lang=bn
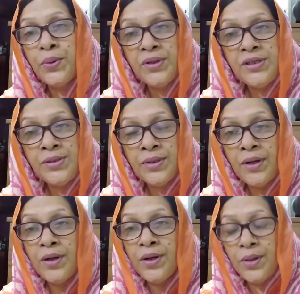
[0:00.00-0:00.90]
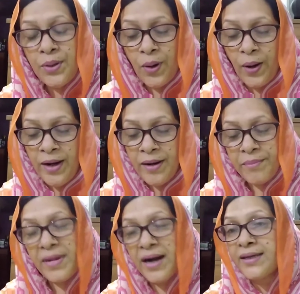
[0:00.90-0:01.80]
উনিশশো নয়
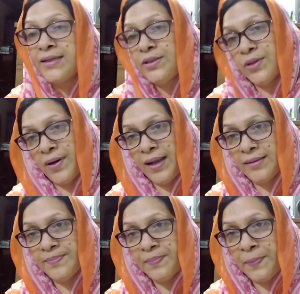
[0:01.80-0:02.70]
মার্কিন ডলার